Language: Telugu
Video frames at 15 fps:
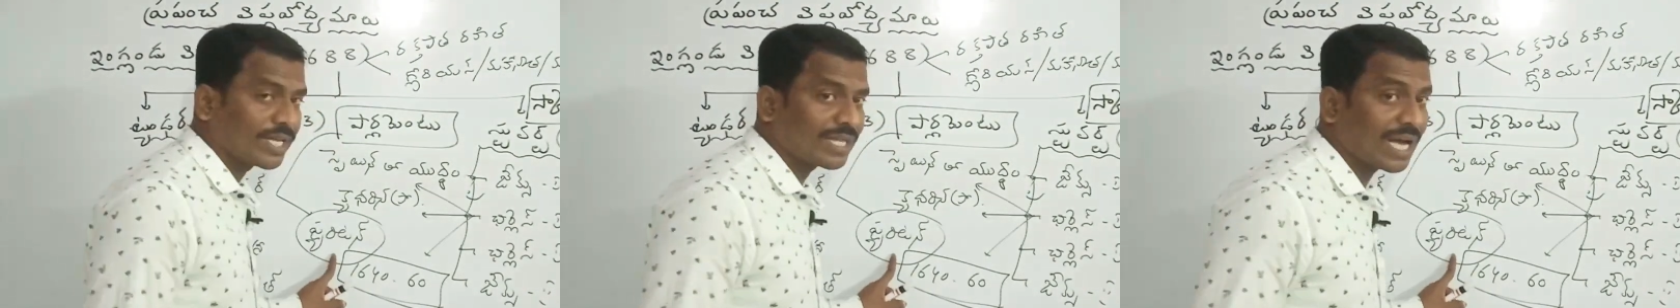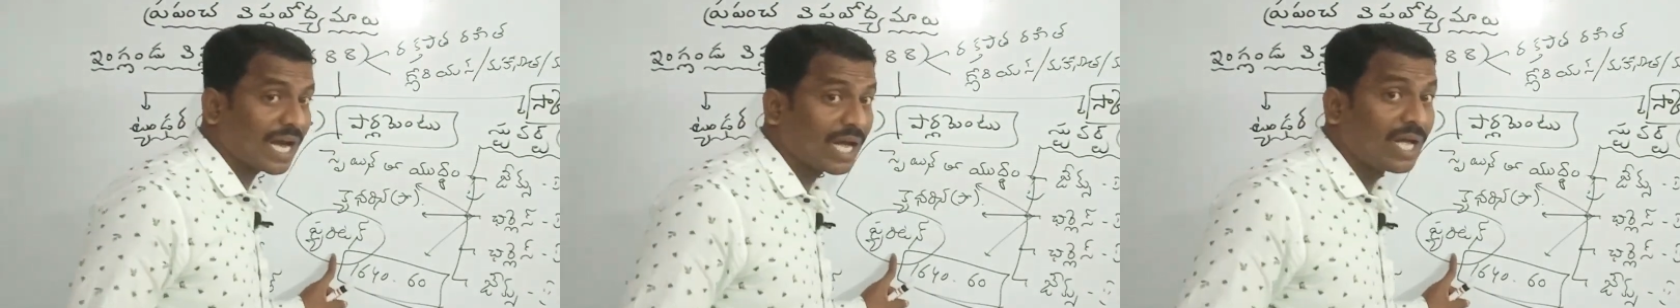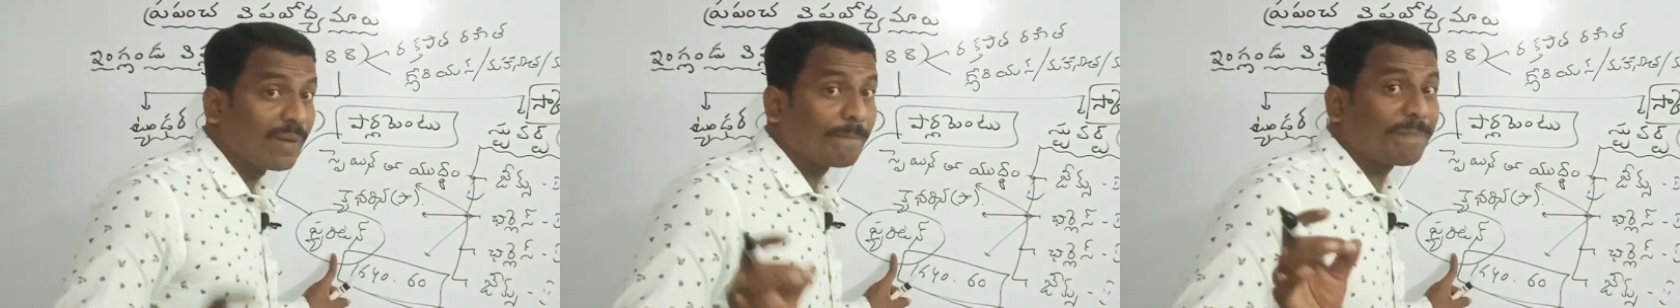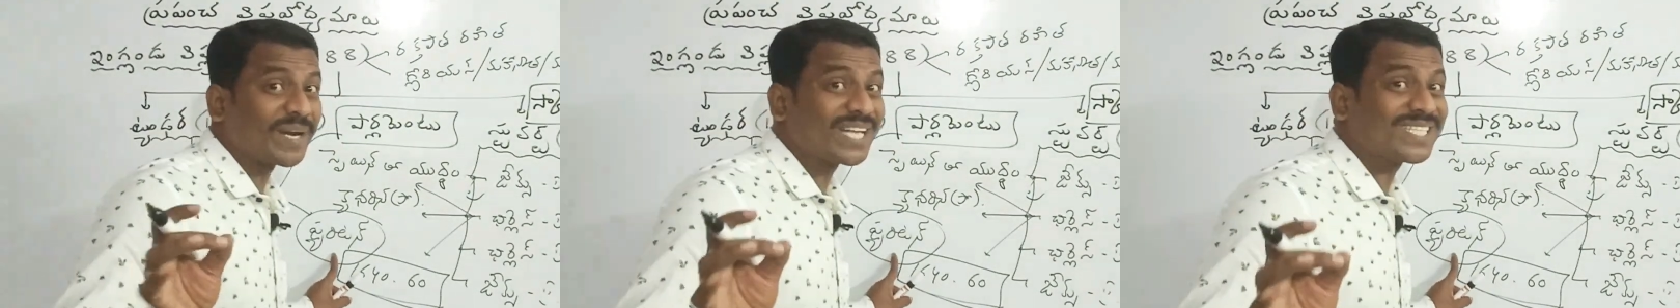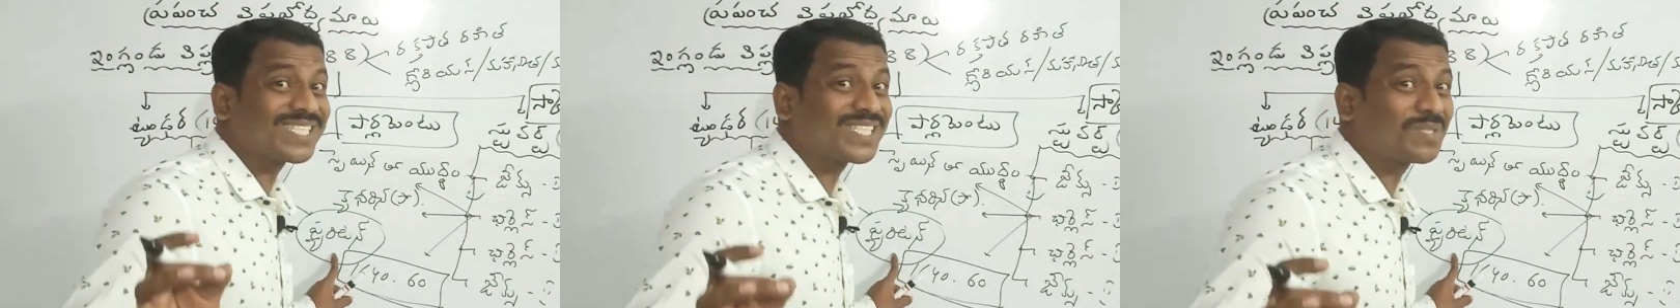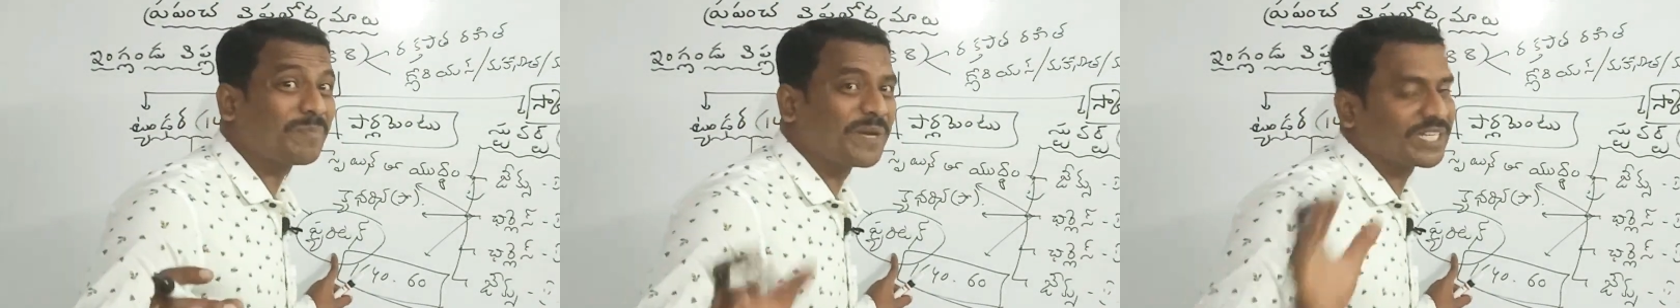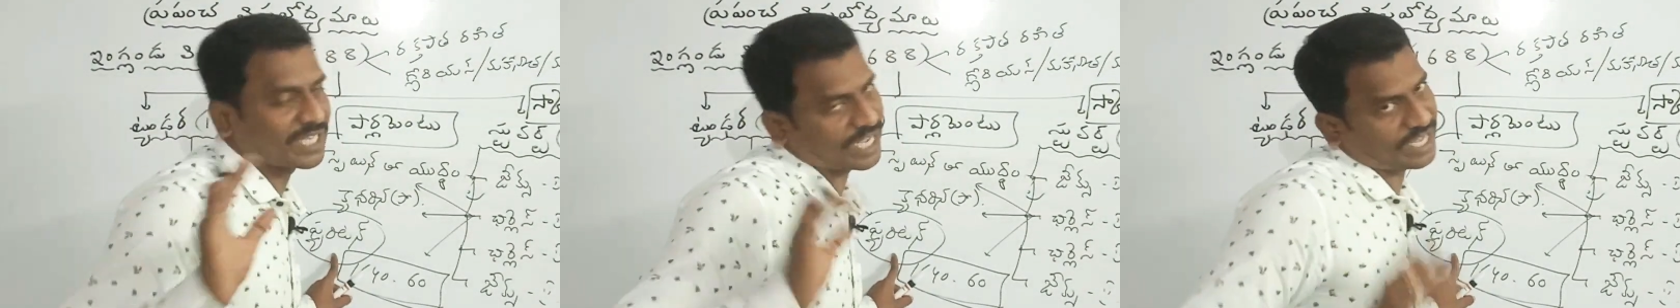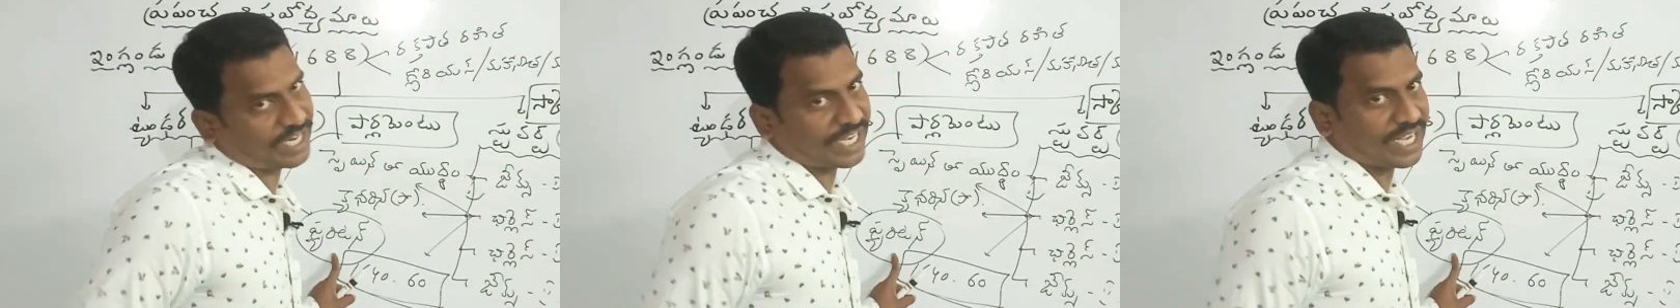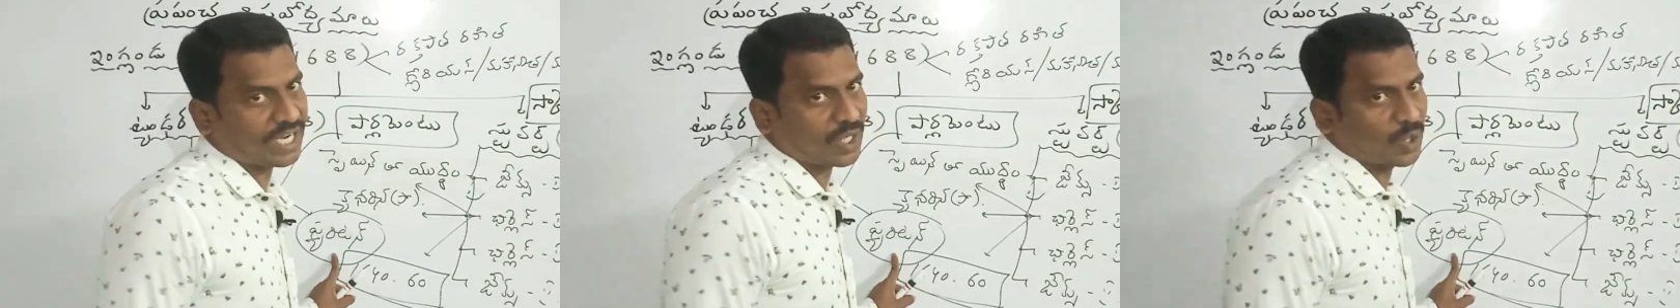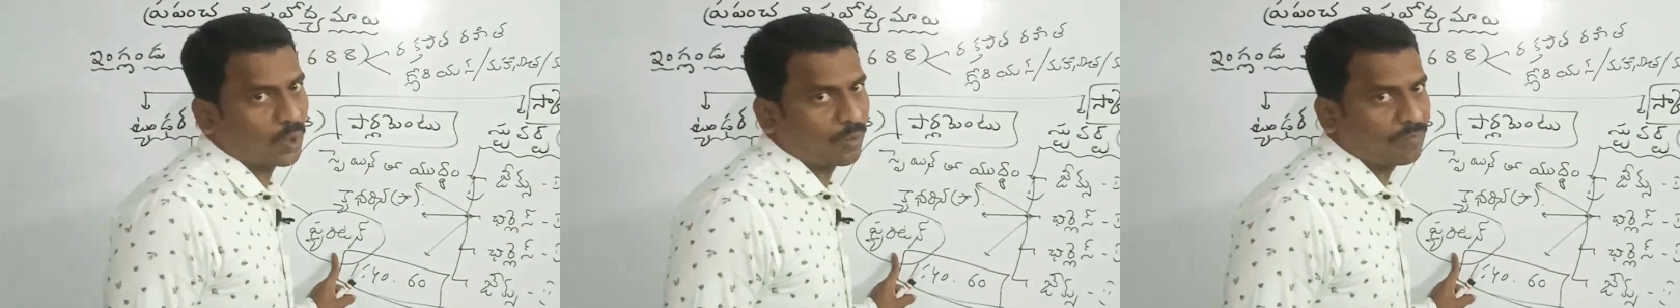లేదా
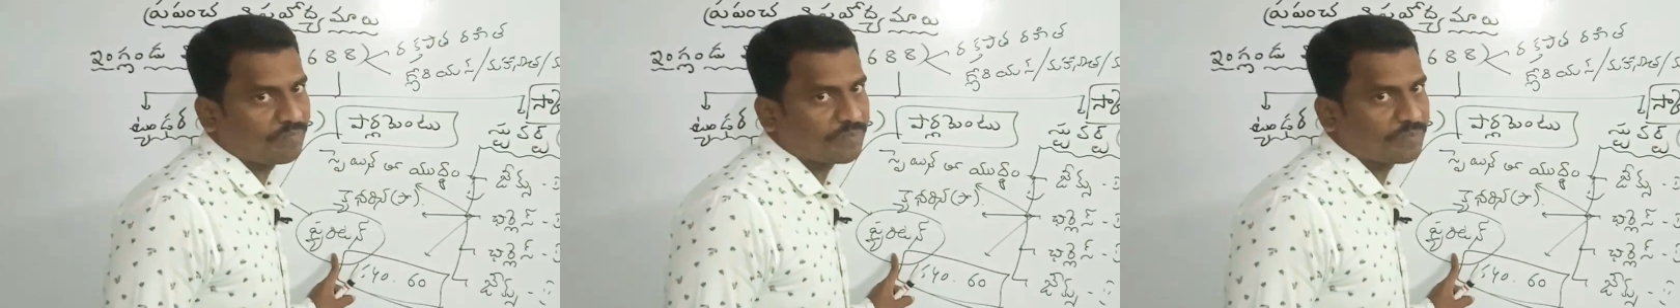ప్రెస్బిటేరియన్లు